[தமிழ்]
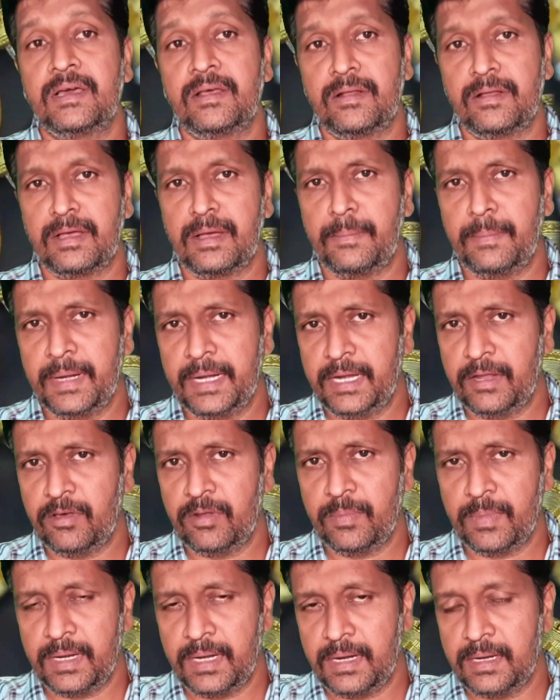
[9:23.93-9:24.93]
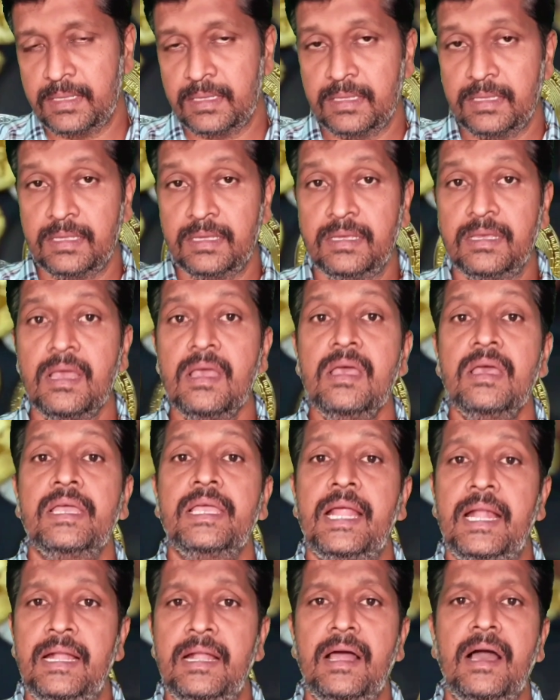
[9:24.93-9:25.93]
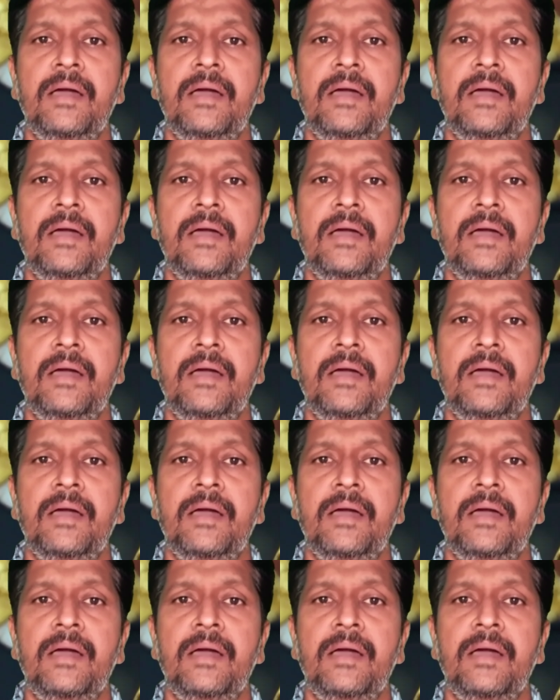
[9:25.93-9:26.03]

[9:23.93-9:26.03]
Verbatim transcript: ஒரு கம்ப்ளைண்ட் அவர் மேலே எழுந்தது எல்லா